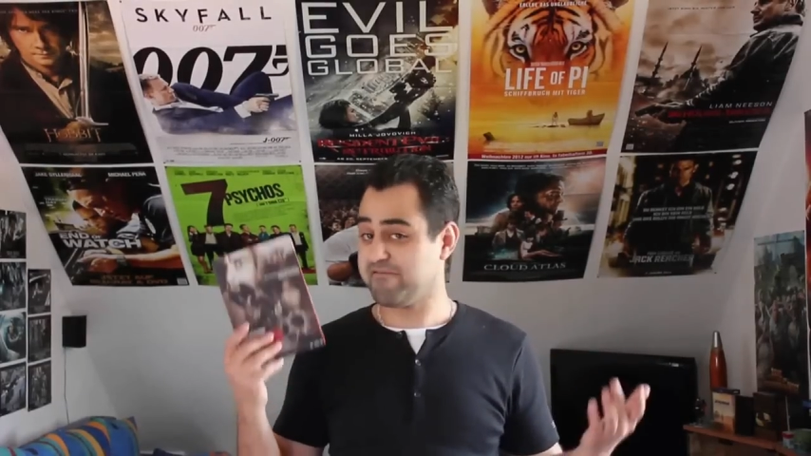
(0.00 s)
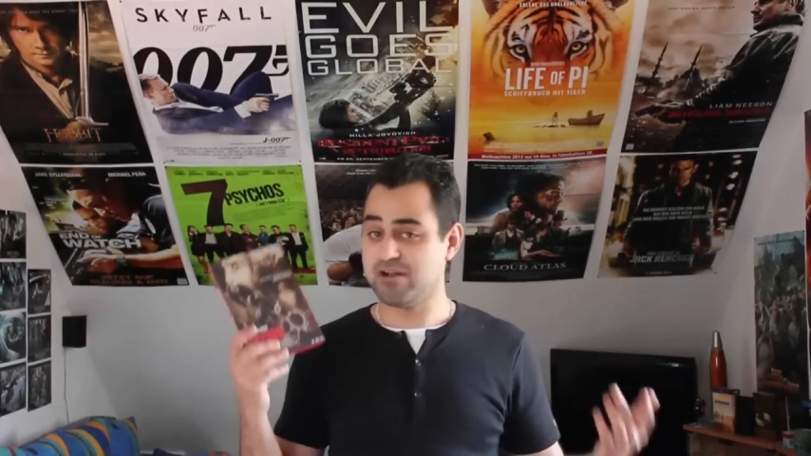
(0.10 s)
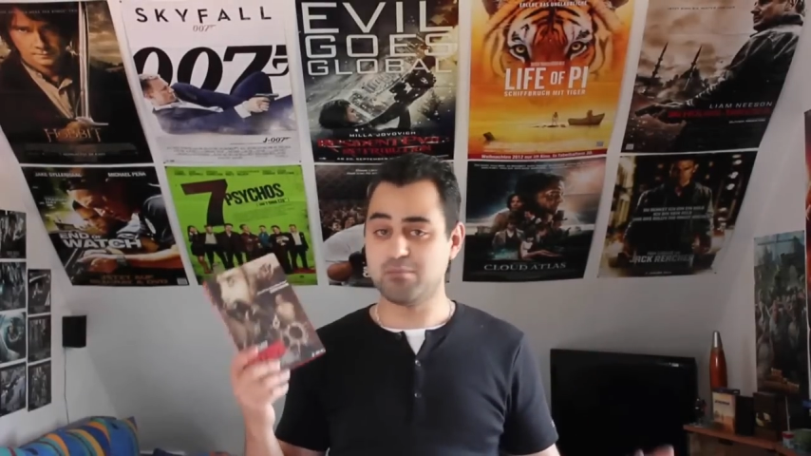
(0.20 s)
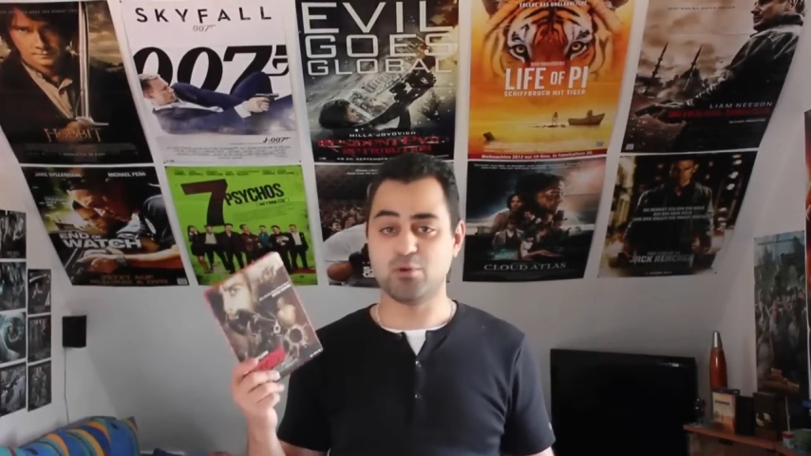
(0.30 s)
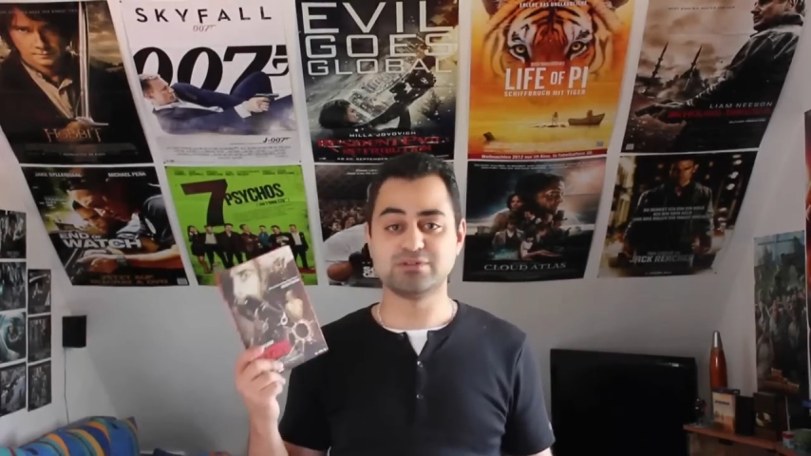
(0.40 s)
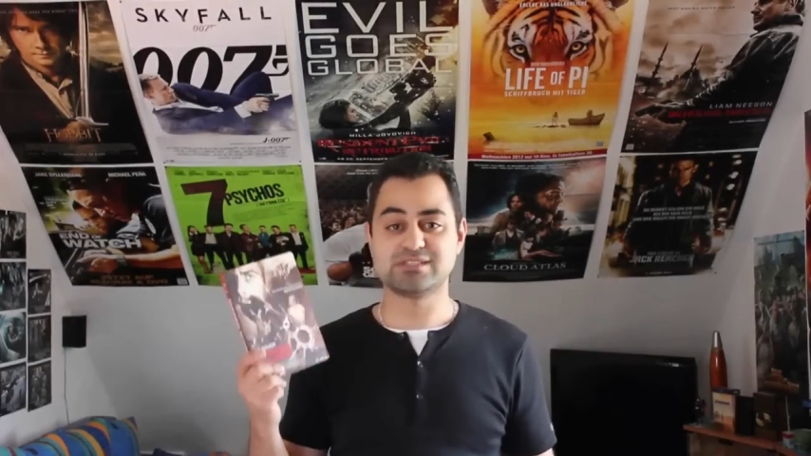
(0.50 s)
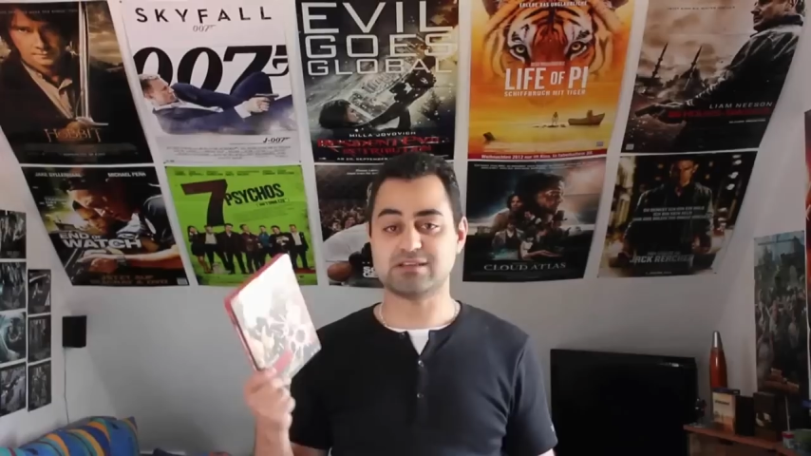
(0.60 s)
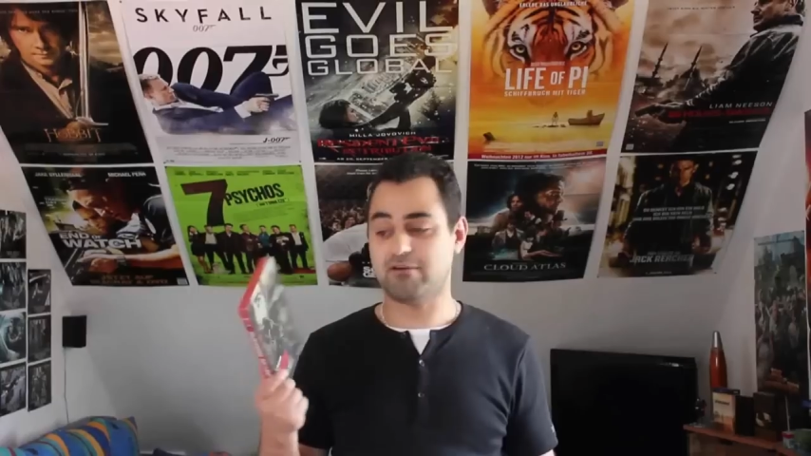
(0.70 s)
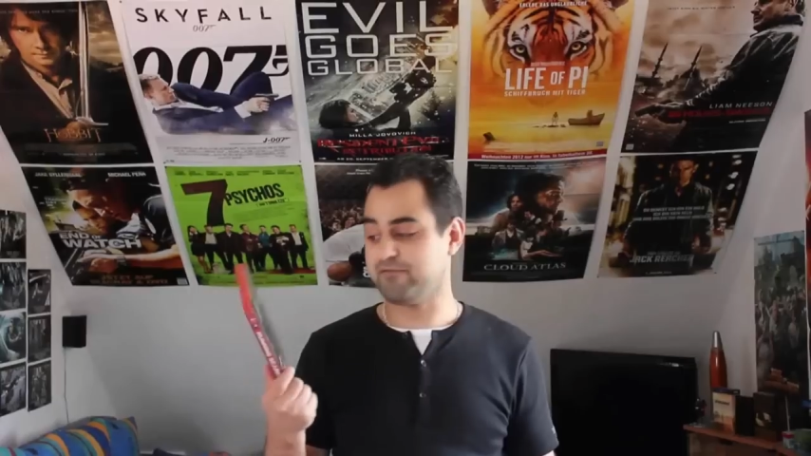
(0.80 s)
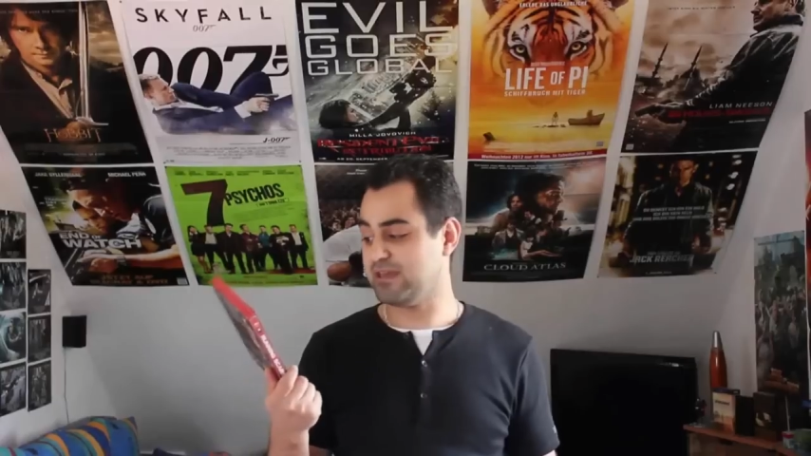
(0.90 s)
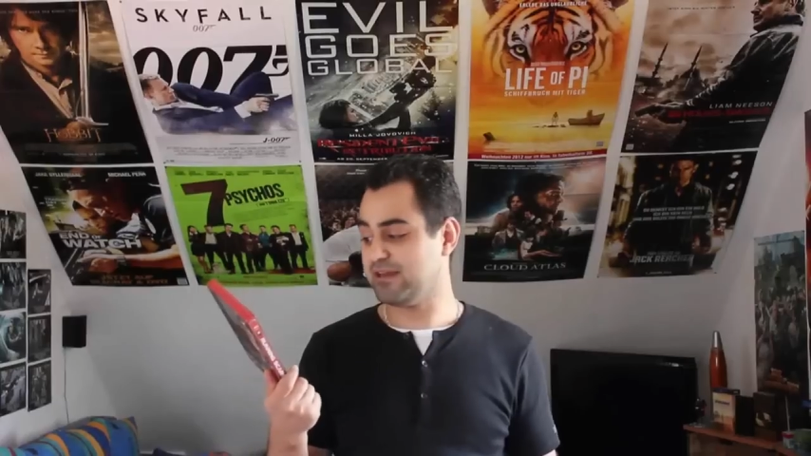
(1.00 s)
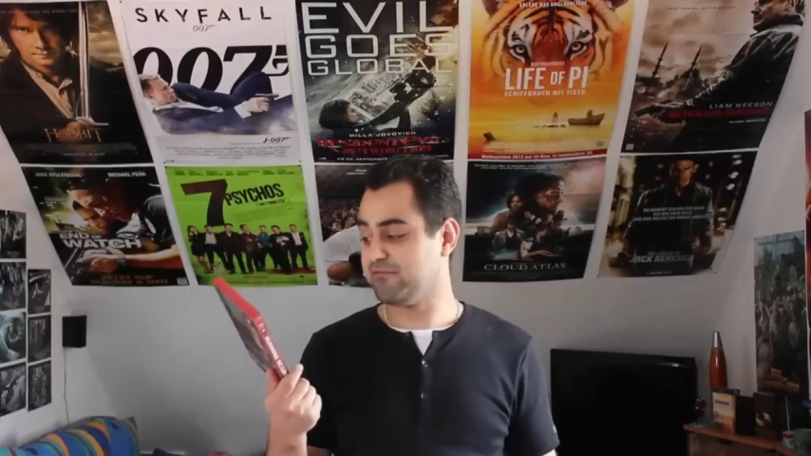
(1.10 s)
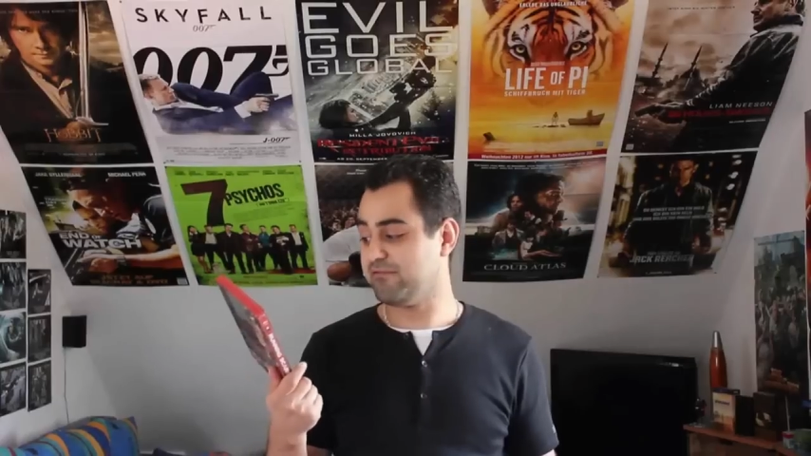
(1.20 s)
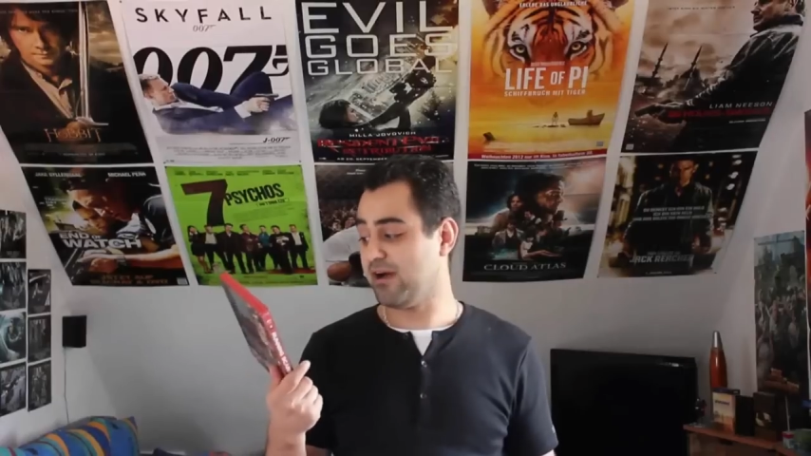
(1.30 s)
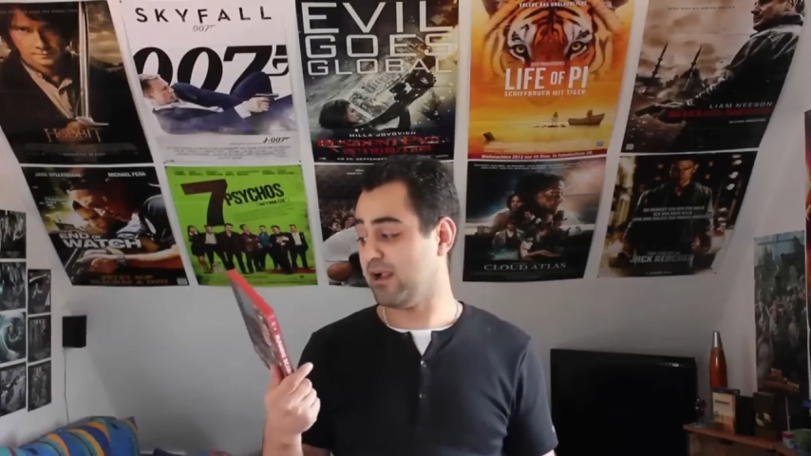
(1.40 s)
Film lohnt sich auf jeden
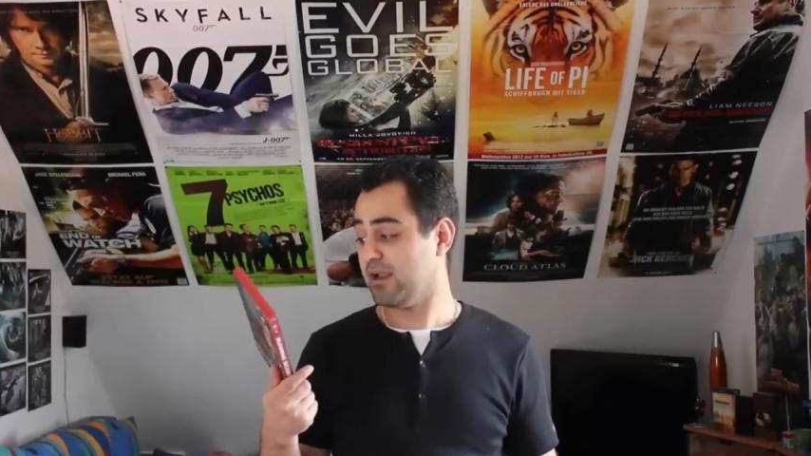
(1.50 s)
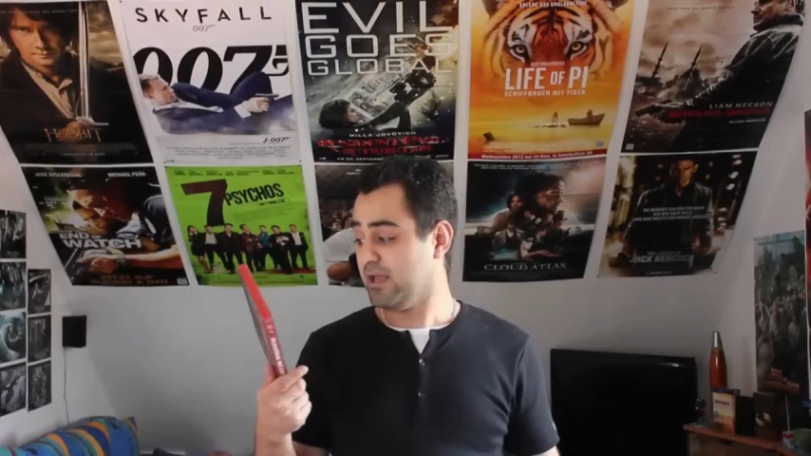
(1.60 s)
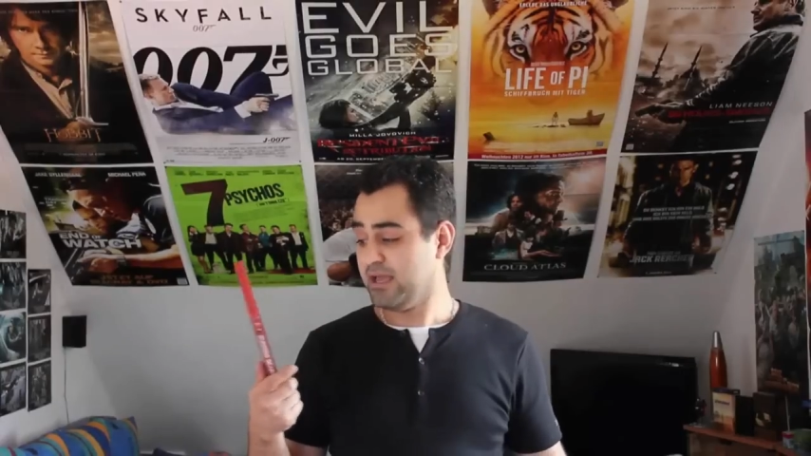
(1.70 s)
Fall